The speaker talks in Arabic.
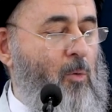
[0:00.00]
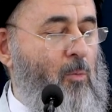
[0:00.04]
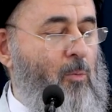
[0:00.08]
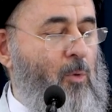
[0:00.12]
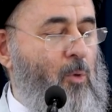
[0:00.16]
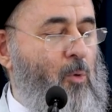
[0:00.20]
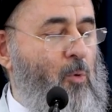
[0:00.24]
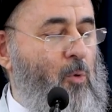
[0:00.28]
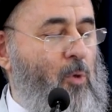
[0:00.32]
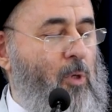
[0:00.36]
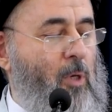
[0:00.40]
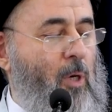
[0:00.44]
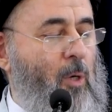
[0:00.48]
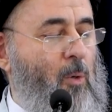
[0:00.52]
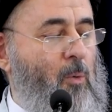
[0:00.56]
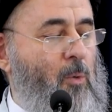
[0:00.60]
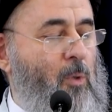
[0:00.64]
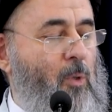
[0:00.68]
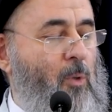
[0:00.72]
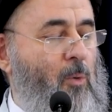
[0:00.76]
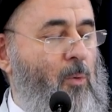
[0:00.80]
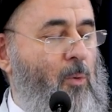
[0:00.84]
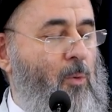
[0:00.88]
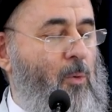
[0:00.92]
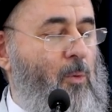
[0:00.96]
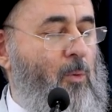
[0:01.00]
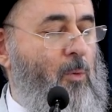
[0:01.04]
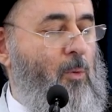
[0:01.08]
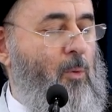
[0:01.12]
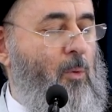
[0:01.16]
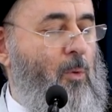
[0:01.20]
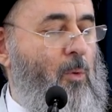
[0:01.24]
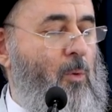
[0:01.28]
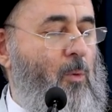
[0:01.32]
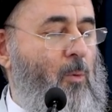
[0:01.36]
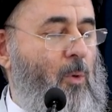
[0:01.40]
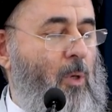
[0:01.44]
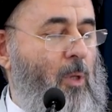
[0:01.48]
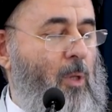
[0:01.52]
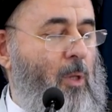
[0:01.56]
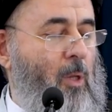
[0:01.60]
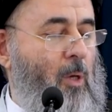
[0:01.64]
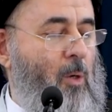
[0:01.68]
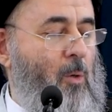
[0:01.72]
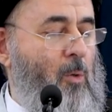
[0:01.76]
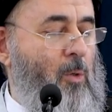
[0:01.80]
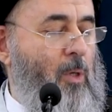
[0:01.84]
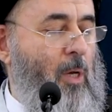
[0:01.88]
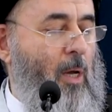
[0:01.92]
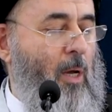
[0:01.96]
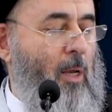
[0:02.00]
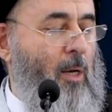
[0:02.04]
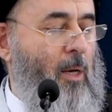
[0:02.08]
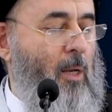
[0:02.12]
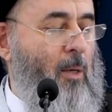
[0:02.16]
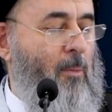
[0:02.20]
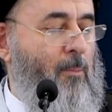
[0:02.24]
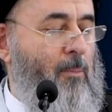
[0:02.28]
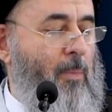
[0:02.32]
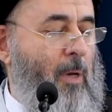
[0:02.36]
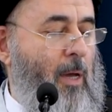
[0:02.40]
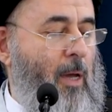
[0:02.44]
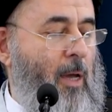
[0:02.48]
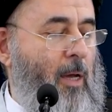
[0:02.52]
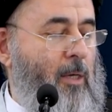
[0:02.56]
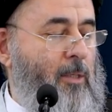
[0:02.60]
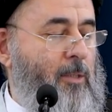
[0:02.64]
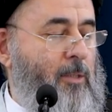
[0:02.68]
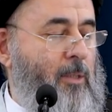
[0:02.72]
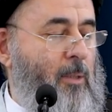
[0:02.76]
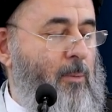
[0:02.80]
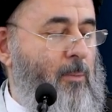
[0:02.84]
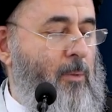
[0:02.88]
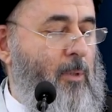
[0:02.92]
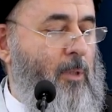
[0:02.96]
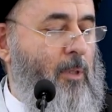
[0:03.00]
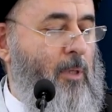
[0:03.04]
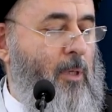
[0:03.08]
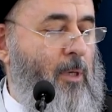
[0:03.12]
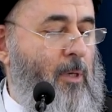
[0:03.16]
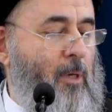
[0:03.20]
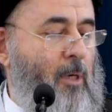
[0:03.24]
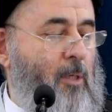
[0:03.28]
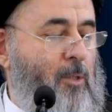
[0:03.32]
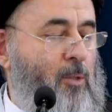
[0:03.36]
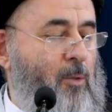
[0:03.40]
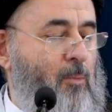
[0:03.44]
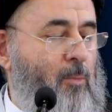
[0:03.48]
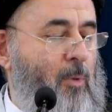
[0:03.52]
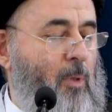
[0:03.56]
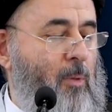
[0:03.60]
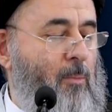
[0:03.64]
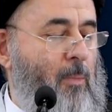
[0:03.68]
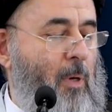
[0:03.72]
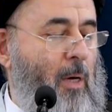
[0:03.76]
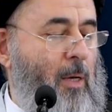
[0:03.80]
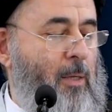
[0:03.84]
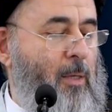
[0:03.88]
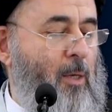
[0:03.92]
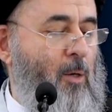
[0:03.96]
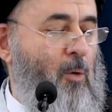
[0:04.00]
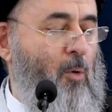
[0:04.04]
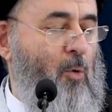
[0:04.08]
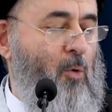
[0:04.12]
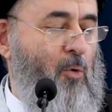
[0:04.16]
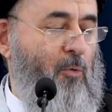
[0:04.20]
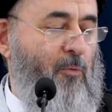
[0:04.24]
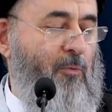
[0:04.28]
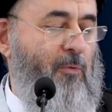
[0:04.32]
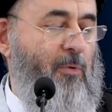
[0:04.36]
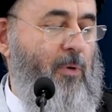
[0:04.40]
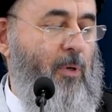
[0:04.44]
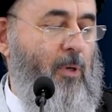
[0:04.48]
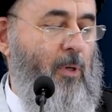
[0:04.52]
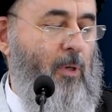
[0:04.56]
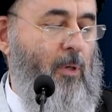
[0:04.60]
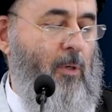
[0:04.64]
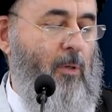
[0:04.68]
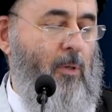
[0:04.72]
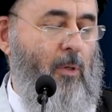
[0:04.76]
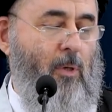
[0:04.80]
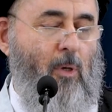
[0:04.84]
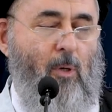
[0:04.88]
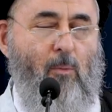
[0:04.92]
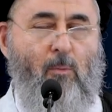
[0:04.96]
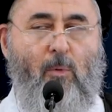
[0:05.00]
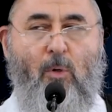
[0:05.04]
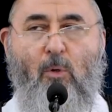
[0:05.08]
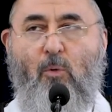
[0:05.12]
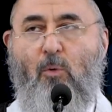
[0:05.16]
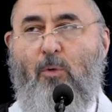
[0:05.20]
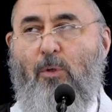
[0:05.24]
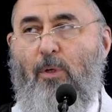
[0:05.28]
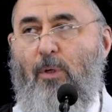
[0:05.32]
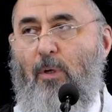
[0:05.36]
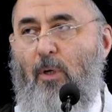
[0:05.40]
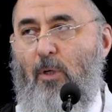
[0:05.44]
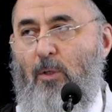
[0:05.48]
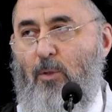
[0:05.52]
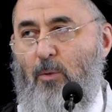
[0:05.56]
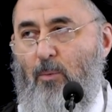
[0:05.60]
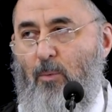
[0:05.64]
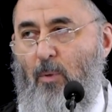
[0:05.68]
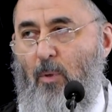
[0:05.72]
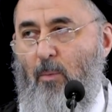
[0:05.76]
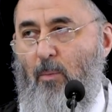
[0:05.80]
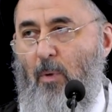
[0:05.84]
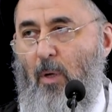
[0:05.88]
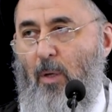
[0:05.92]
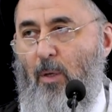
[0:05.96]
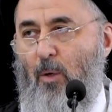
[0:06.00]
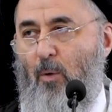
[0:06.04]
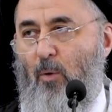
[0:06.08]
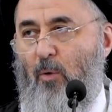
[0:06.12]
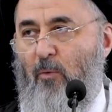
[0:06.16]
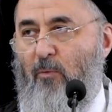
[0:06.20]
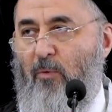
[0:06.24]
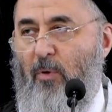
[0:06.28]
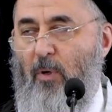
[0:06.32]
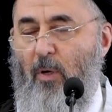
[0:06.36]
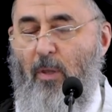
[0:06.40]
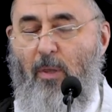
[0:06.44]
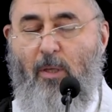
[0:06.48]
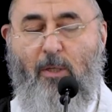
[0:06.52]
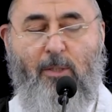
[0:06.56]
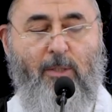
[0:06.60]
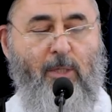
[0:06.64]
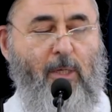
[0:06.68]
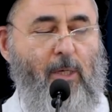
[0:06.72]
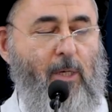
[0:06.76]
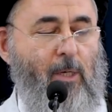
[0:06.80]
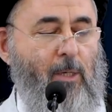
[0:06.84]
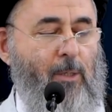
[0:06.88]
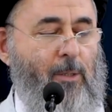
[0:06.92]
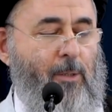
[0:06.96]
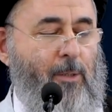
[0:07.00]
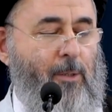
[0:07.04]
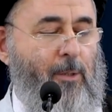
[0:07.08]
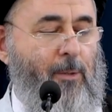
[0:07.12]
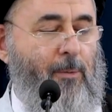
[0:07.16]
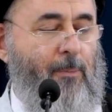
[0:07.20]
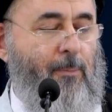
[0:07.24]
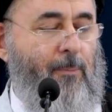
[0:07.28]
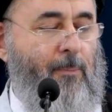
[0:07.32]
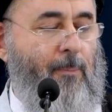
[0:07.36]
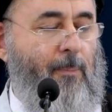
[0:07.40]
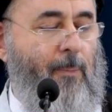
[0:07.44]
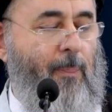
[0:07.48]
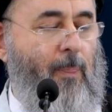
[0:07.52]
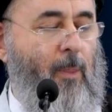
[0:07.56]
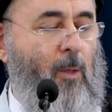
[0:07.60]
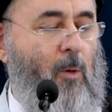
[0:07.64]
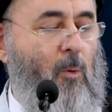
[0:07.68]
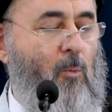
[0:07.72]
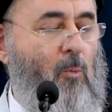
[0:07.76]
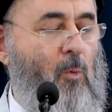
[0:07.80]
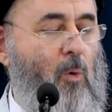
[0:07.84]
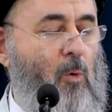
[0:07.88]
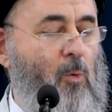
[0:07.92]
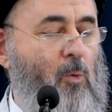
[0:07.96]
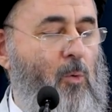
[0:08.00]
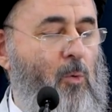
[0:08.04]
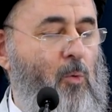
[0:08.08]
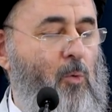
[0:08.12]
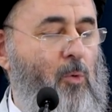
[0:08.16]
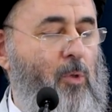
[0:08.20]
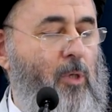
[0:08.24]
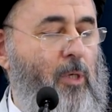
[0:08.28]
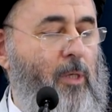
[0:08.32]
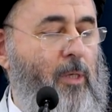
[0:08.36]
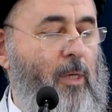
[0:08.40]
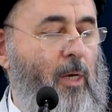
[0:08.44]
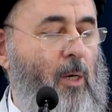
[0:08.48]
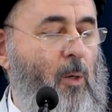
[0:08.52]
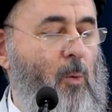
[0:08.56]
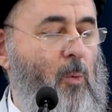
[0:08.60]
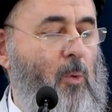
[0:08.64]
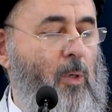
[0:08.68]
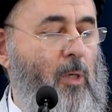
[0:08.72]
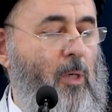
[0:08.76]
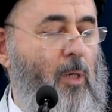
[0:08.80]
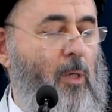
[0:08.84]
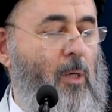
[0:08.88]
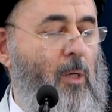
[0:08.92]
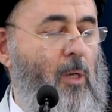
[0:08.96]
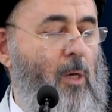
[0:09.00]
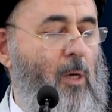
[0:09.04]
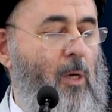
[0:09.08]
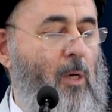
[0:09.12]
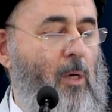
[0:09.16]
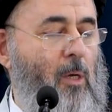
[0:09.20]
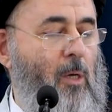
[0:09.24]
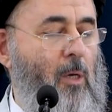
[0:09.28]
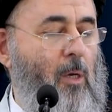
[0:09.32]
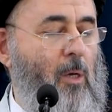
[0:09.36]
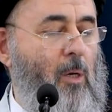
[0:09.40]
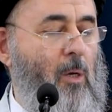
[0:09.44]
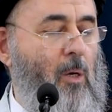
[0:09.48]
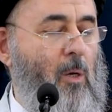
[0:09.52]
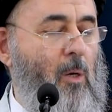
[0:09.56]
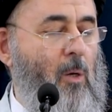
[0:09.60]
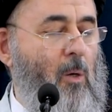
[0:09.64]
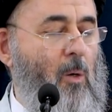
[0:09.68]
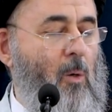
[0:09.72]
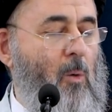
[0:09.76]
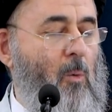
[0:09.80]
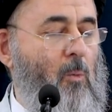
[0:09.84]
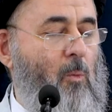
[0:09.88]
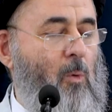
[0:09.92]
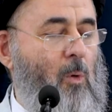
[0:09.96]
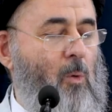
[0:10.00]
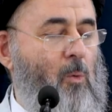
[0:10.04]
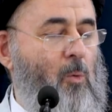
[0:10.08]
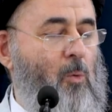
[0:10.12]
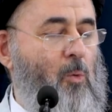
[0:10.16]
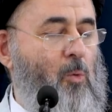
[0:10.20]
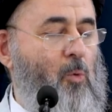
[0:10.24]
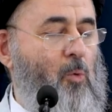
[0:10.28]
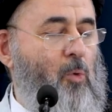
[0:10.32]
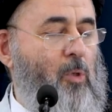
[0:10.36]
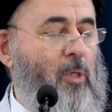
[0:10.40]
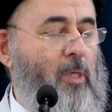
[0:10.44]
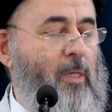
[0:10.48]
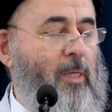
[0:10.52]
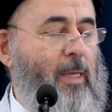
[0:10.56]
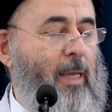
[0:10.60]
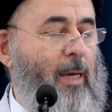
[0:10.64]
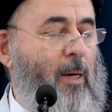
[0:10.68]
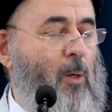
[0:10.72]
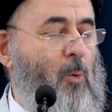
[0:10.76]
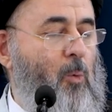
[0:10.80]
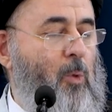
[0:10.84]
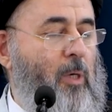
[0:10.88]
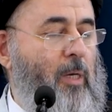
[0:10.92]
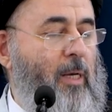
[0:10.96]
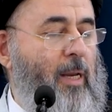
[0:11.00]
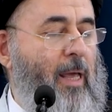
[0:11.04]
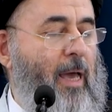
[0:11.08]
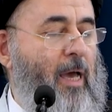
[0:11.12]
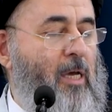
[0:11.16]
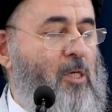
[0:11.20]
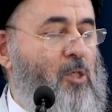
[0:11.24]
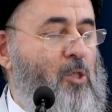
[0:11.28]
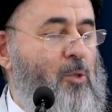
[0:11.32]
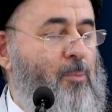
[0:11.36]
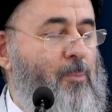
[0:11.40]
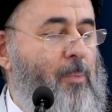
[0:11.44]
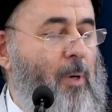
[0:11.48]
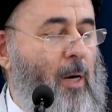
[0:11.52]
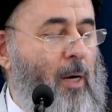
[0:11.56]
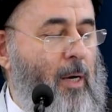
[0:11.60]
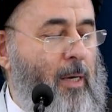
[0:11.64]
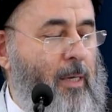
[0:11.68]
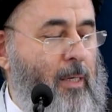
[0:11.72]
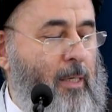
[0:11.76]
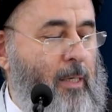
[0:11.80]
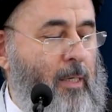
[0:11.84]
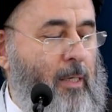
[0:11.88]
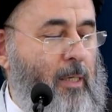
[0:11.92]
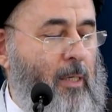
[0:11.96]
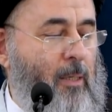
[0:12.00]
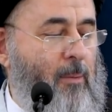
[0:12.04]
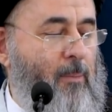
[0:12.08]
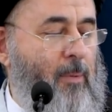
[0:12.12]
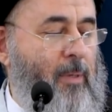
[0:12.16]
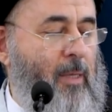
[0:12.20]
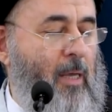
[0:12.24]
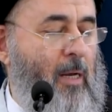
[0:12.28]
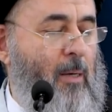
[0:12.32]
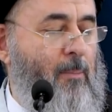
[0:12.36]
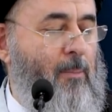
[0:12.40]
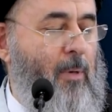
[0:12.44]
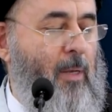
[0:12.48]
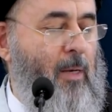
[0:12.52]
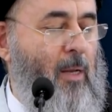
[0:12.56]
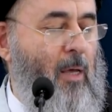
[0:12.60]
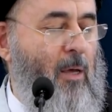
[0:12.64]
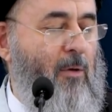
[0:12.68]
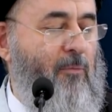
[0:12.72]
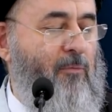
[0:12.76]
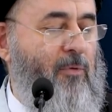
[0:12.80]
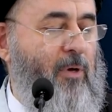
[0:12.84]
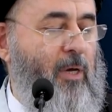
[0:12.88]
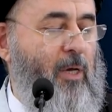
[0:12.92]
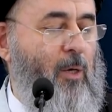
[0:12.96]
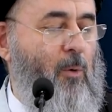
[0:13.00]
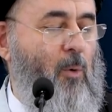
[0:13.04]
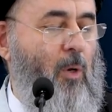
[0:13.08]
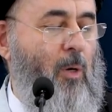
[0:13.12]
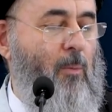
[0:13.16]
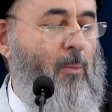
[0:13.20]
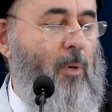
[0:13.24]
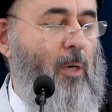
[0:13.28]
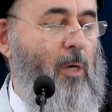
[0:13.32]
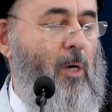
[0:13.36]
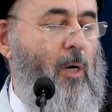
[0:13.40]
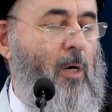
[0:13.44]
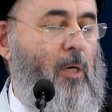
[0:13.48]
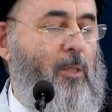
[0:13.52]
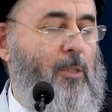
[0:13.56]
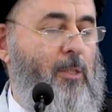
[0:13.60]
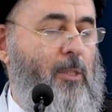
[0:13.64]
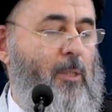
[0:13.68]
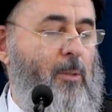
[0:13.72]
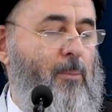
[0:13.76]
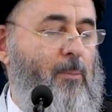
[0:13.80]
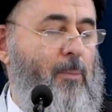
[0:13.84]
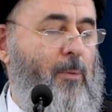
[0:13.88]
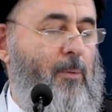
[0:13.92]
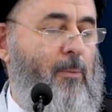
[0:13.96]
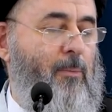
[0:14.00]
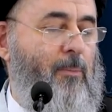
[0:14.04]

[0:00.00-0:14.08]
يمكن تأويله والله يعلم بحسب تناسب المعنى العرفي طبعا نعم، ماكو تناسب المعنى العرفي الذي سيأتي وورود تأويل وورود تأويل أشباهه من المنافع والمكاسب